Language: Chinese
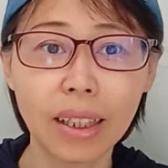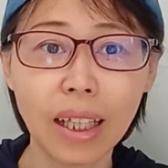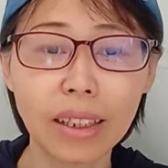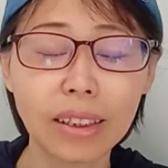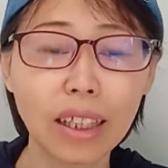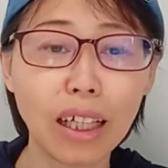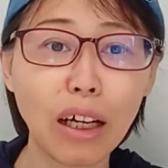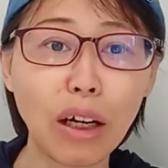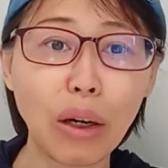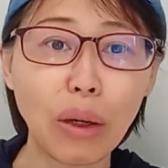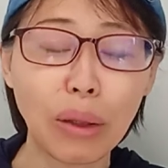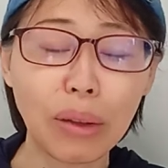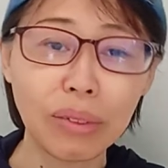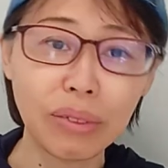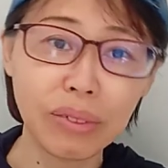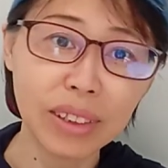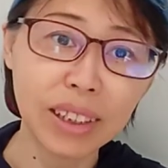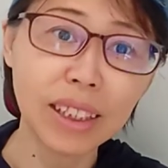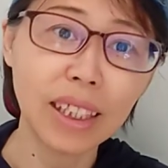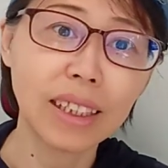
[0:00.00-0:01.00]
大家
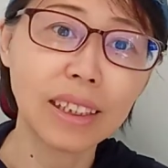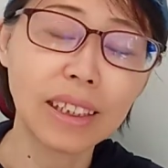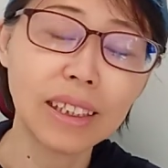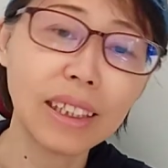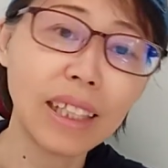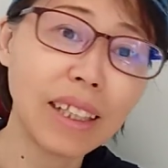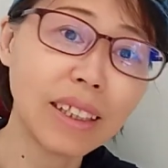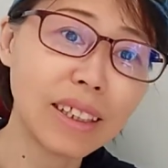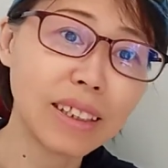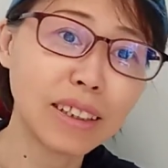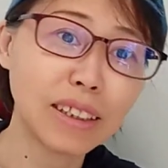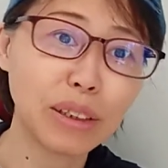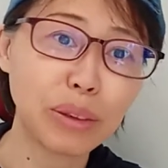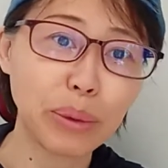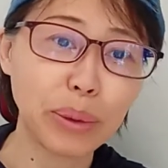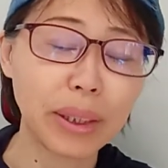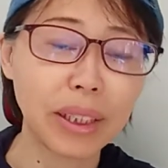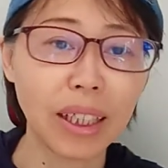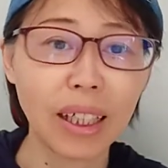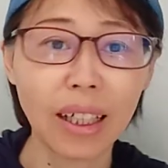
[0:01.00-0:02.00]
好，分享今天的
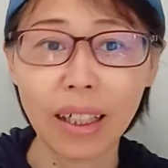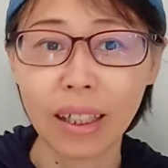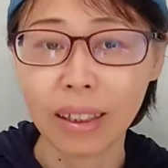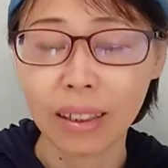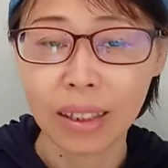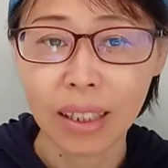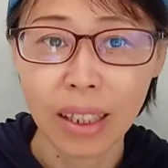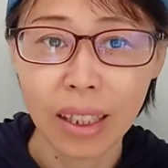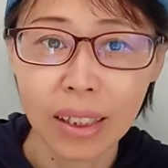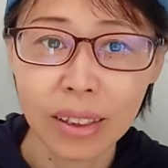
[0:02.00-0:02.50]
新闻哈。